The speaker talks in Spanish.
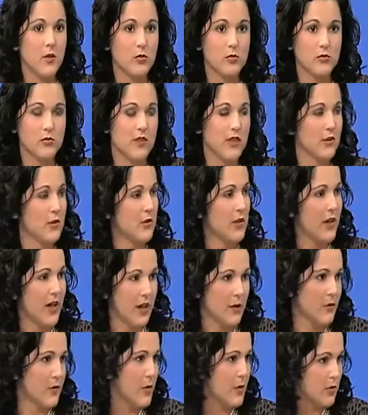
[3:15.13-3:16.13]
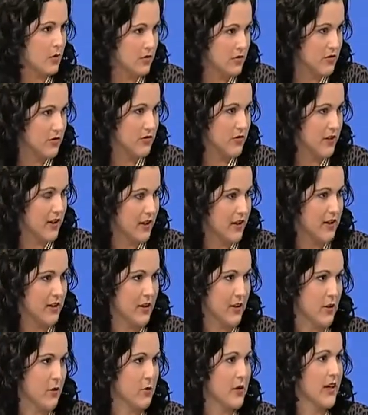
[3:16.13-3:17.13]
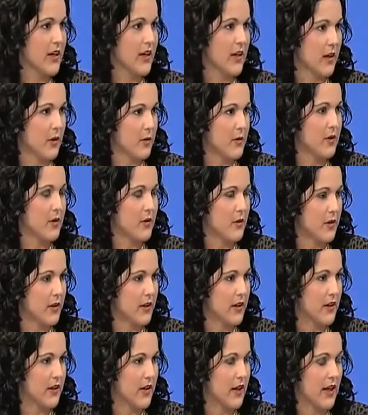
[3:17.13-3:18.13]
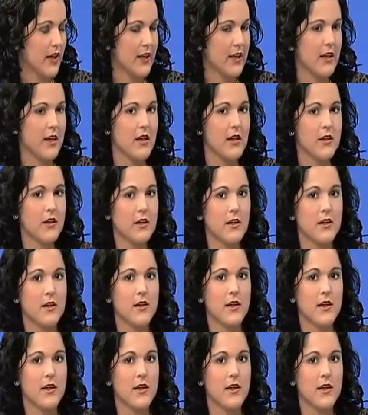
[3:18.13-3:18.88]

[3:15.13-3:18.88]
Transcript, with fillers: con tantos cambios, entre comillas, que han habido en la isla,